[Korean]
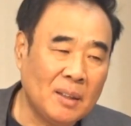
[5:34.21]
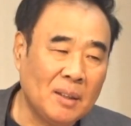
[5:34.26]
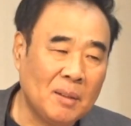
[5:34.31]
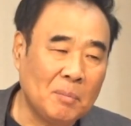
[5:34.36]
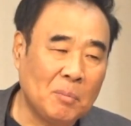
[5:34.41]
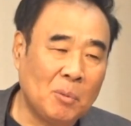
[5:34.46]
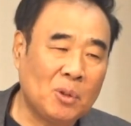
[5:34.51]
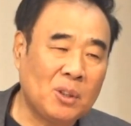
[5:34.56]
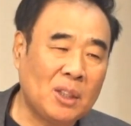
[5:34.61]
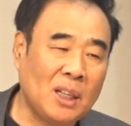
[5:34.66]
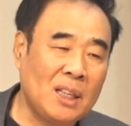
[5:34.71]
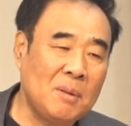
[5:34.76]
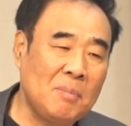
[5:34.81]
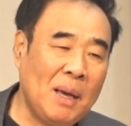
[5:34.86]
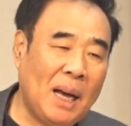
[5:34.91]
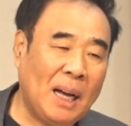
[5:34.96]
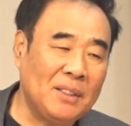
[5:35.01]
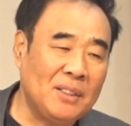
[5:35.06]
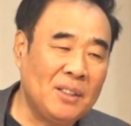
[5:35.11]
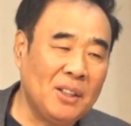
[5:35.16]
목사님이
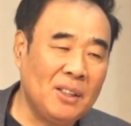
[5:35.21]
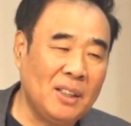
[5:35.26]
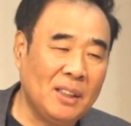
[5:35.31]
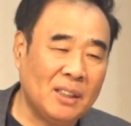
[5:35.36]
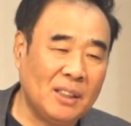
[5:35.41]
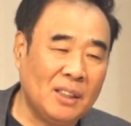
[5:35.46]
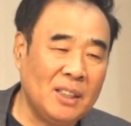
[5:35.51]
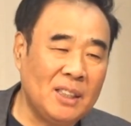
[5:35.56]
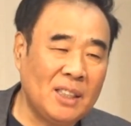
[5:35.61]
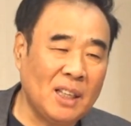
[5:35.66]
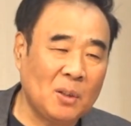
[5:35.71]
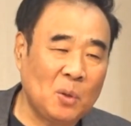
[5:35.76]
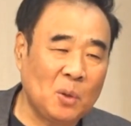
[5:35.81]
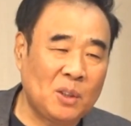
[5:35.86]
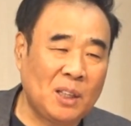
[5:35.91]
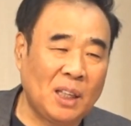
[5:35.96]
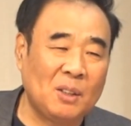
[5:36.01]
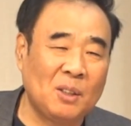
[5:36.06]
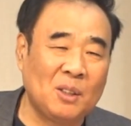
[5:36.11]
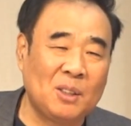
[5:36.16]
앉아있는
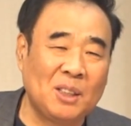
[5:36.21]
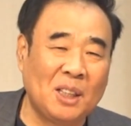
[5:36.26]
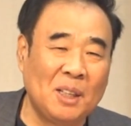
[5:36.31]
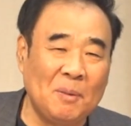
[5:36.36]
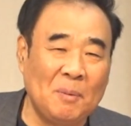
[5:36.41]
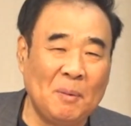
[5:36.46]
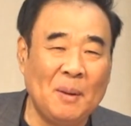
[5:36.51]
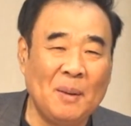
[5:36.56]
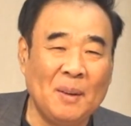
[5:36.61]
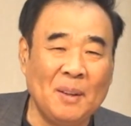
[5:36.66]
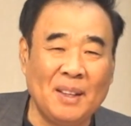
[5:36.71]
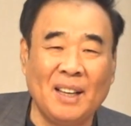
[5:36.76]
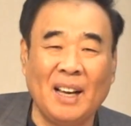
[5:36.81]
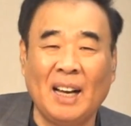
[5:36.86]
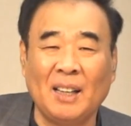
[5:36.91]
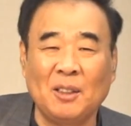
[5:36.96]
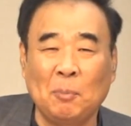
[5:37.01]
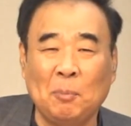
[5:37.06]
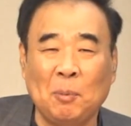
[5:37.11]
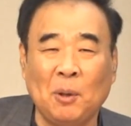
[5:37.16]
의자조차도 지금
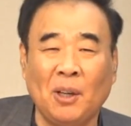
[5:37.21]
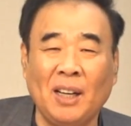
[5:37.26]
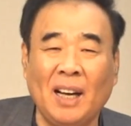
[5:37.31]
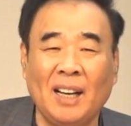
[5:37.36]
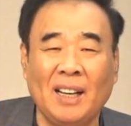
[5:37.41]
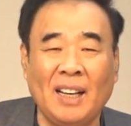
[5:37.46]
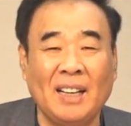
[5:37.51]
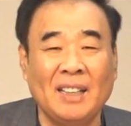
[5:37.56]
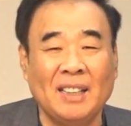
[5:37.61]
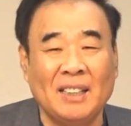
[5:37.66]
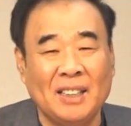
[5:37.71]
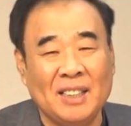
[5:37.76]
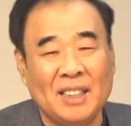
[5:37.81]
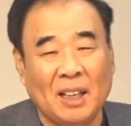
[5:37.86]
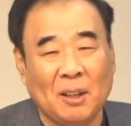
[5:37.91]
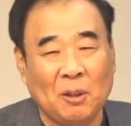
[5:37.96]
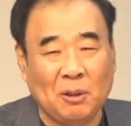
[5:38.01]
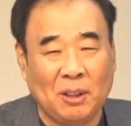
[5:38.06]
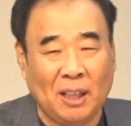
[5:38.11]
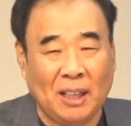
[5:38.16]
아주 편안한
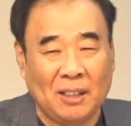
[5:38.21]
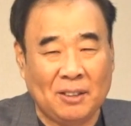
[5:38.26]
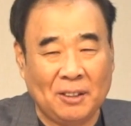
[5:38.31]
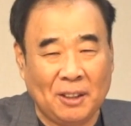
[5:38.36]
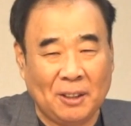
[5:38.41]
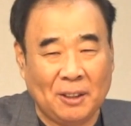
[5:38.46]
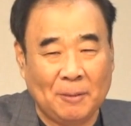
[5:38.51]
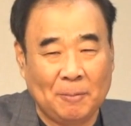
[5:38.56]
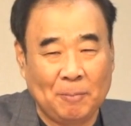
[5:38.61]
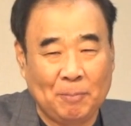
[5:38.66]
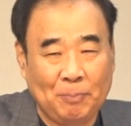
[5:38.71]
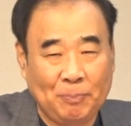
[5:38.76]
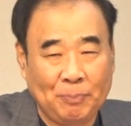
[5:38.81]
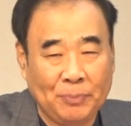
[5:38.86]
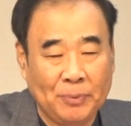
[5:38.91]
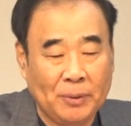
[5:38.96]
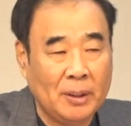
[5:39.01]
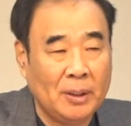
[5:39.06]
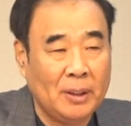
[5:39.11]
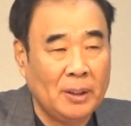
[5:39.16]
의자로 되어 있어요.
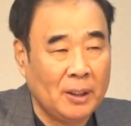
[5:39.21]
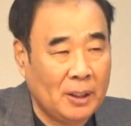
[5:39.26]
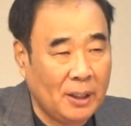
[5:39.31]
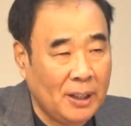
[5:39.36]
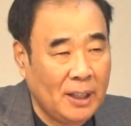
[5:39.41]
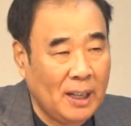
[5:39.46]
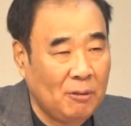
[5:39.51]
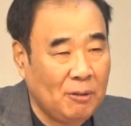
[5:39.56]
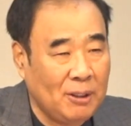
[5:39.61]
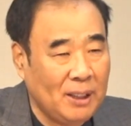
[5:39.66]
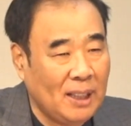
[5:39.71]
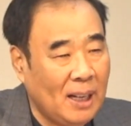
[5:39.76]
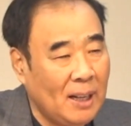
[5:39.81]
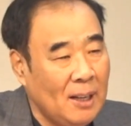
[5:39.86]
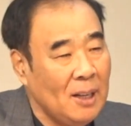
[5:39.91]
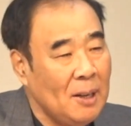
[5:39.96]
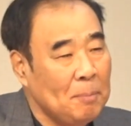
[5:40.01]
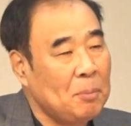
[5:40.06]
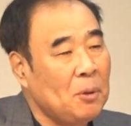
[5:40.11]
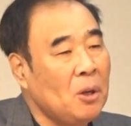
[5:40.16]
그러나
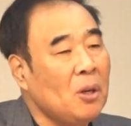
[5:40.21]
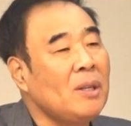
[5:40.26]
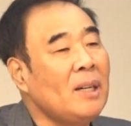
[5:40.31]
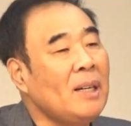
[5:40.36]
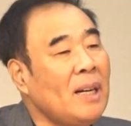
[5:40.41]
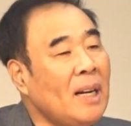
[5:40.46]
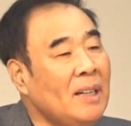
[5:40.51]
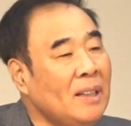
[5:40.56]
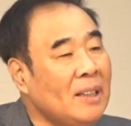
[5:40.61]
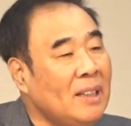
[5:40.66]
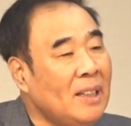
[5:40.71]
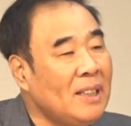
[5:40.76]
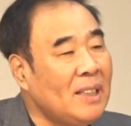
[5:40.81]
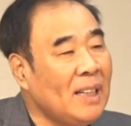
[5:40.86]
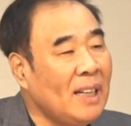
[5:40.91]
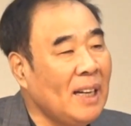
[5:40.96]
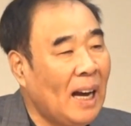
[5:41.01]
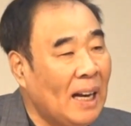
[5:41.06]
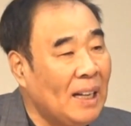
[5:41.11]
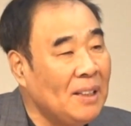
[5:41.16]
우리가 편안한
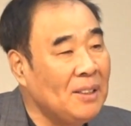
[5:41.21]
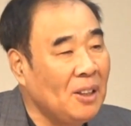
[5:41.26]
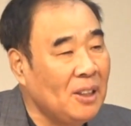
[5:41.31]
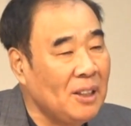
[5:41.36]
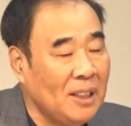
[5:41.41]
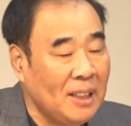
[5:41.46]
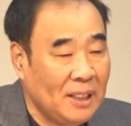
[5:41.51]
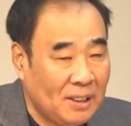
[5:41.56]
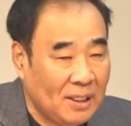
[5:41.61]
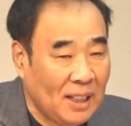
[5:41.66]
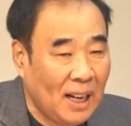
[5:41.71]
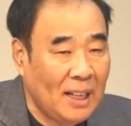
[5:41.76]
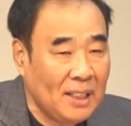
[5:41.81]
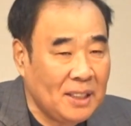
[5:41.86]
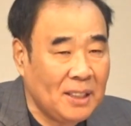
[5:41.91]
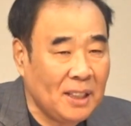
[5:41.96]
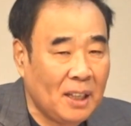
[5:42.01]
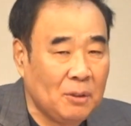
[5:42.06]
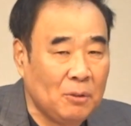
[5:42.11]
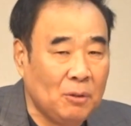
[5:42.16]
의자에 앉아 있다
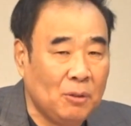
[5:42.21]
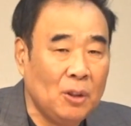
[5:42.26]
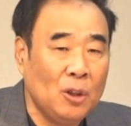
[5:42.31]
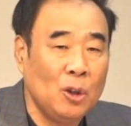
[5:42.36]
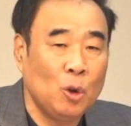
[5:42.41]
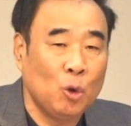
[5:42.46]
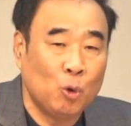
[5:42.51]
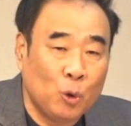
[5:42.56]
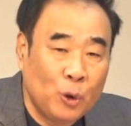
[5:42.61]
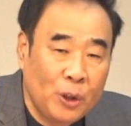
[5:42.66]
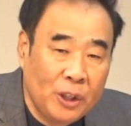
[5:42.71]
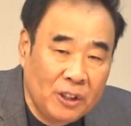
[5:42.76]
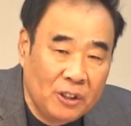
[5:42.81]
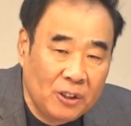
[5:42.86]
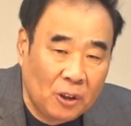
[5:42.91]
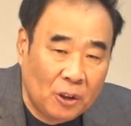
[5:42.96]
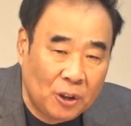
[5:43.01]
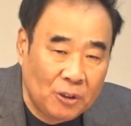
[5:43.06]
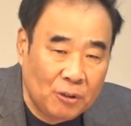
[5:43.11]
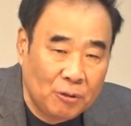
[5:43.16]
할지라도
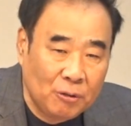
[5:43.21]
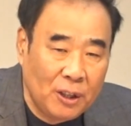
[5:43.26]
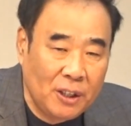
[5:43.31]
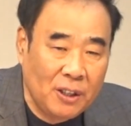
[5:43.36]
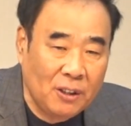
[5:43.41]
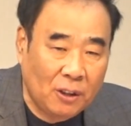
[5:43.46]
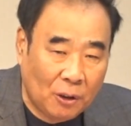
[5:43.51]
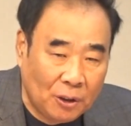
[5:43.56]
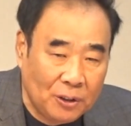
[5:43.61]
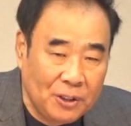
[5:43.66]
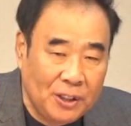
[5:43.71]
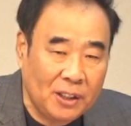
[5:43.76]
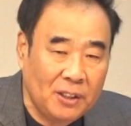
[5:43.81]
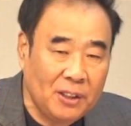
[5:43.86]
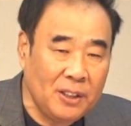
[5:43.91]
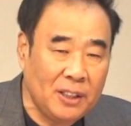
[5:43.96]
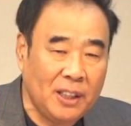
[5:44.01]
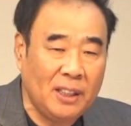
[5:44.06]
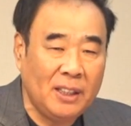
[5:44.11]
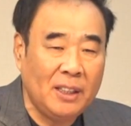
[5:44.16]
우리는, 어, 우리는
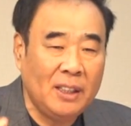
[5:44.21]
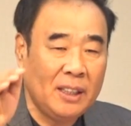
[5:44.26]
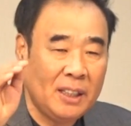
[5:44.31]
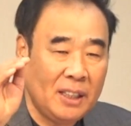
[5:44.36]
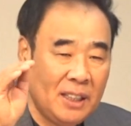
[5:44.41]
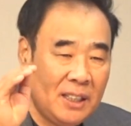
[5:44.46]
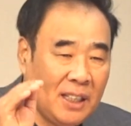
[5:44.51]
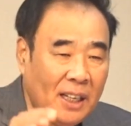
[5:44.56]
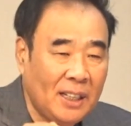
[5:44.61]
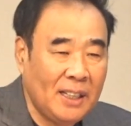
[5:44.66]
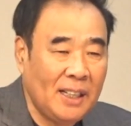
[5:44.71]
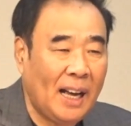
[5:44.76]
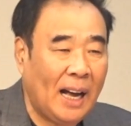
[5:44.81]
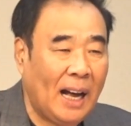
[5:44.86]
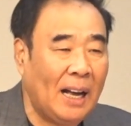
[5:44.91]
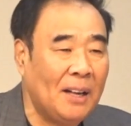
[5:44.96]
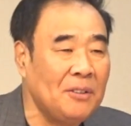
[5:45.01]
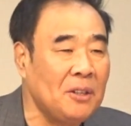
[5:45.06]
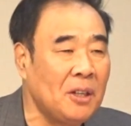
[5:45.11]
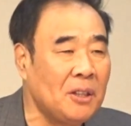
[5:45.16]
언제든지 이 자리에
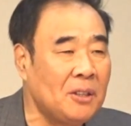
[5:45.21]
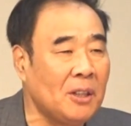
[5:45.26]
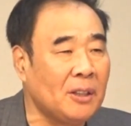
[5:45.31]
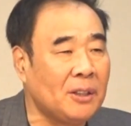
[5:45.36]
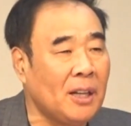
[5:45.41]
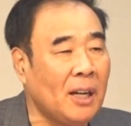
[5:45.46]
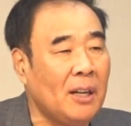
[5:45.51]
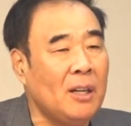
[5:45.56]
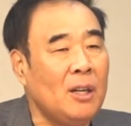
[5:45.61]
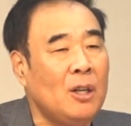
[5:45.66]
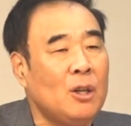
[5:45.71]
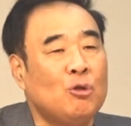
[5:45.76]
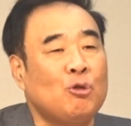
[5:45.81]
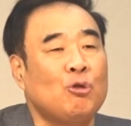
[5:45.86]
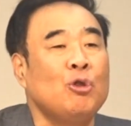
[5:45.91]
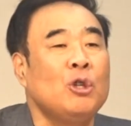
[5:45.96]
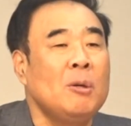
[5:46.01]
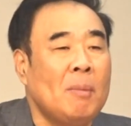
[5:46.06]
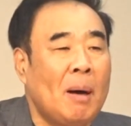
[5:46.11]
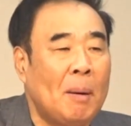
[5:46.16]
앉아 있을 때
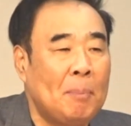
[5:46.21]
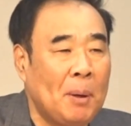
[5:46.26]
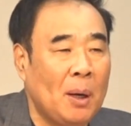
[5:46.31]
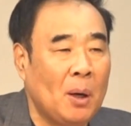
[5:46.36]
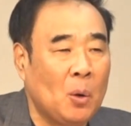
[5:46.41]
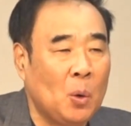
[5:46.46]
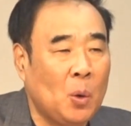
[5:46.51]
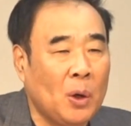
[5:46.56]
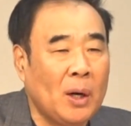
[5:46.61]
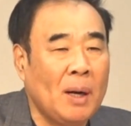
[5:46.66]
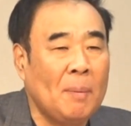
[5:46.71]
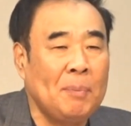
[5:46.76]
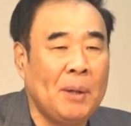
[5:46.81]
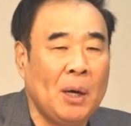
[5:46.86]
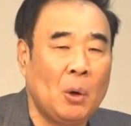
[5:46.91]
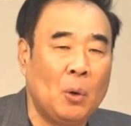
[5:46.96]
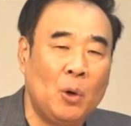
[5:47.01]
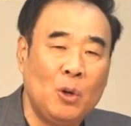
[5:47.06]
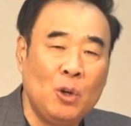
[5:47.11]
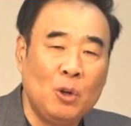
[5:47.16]
주님 앞에,
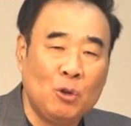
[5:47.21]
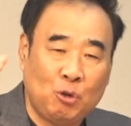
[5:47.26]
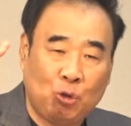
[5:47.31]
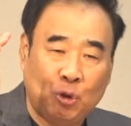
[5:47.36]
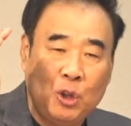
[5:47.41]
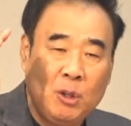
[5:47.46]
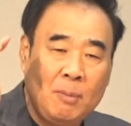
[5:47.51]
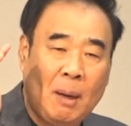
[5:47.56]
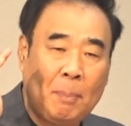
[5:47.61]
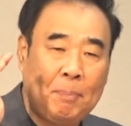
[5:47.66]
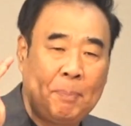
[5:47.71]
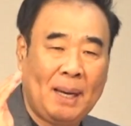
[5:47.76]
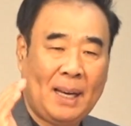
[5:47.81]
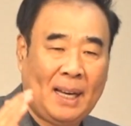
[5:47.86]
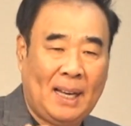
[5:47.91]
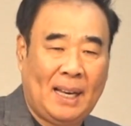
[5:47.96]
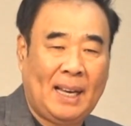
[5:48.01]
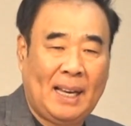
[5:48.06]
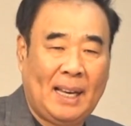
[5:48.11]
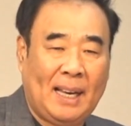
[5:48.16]
고람되어 주님 앞에
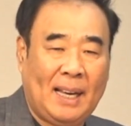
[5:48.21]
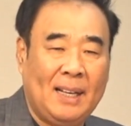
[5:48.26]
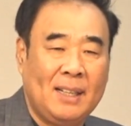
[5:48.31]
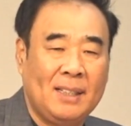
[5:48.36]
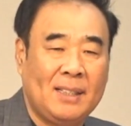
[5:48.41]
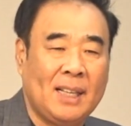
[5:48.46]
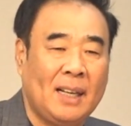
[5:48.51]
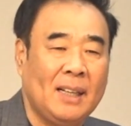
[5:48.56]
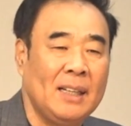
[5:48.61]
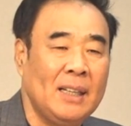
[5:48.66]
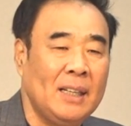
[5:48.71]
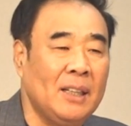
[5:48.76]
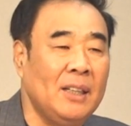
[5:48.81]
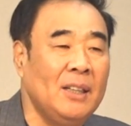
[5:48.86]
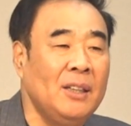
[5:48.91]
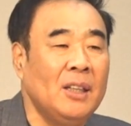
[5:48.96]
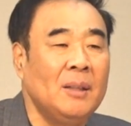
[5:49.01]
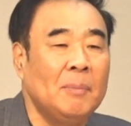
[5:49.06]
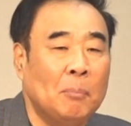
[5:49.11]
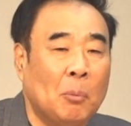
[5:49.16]
항상
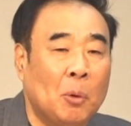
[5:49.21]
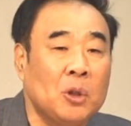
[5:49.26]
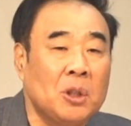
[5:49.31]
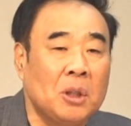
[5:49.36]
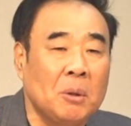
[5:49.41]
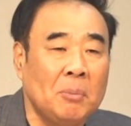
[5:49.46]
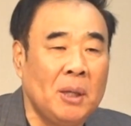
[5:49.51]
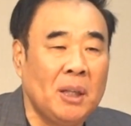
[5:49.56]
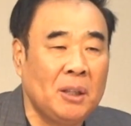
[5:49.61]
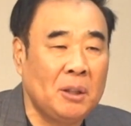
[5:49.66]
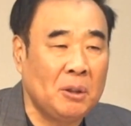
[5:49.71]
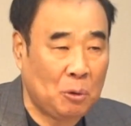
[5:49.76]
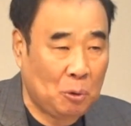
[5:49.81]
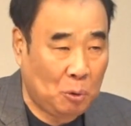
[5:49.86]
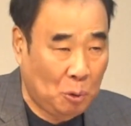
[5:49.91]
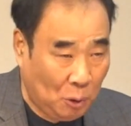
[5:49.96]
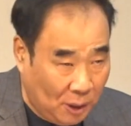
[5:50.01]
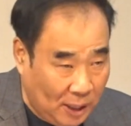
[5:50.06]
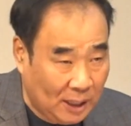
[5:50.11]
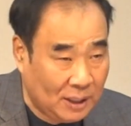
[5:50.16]
있는 모습이
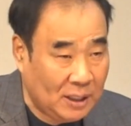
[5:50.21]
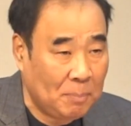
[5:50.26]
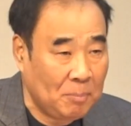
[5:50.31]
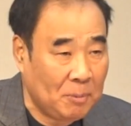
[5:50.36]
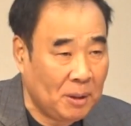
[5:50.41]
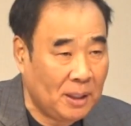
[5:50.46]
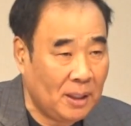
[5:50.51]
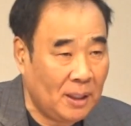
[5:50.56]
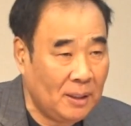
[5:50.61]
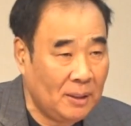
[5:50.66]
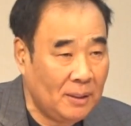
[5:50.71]
되어야 됩니다.